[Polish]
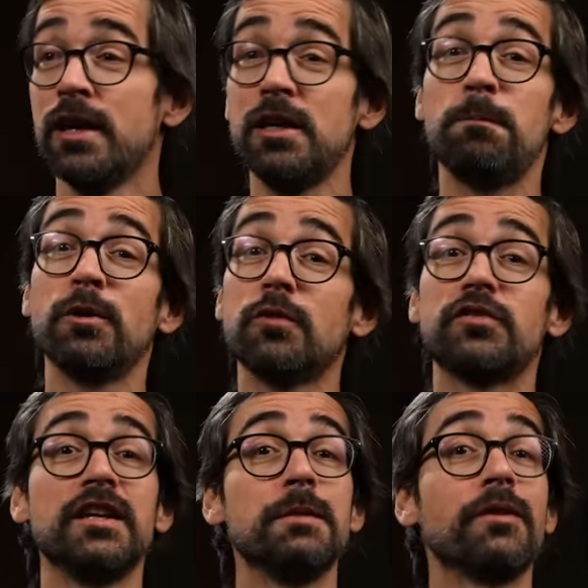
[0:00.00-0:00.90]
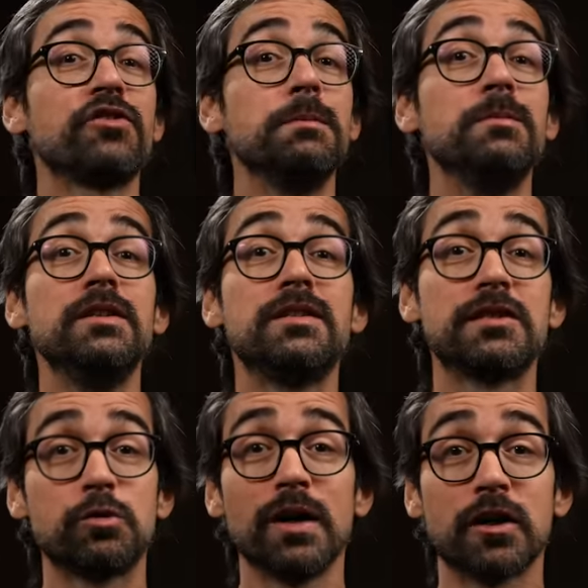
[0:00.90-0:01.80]
I ponownie nie ma w tym
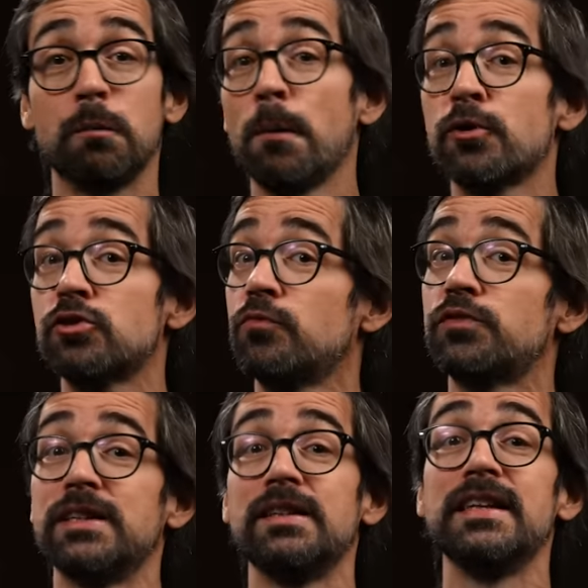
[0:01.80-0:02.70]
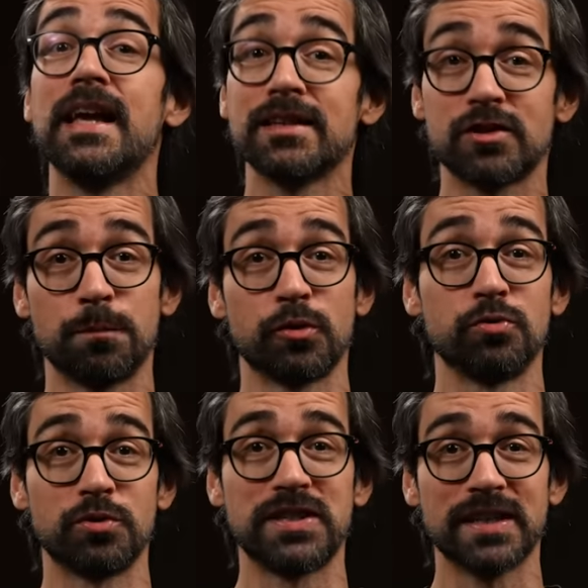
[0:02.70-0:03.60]
nic złego, po prostu wtedy nie jest to
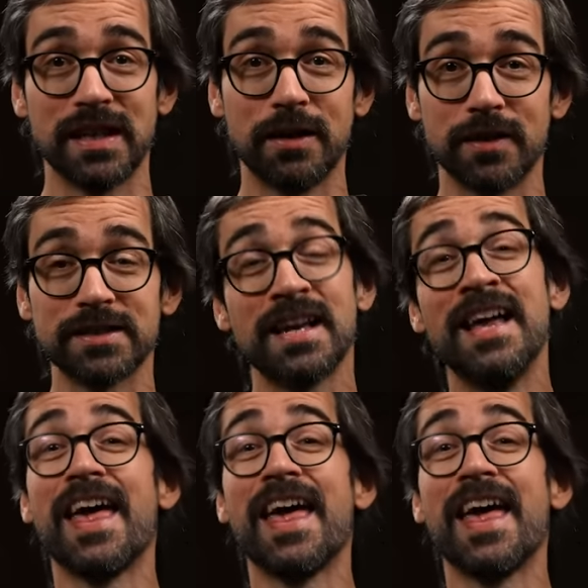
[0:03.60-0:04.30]
produkcja dla was.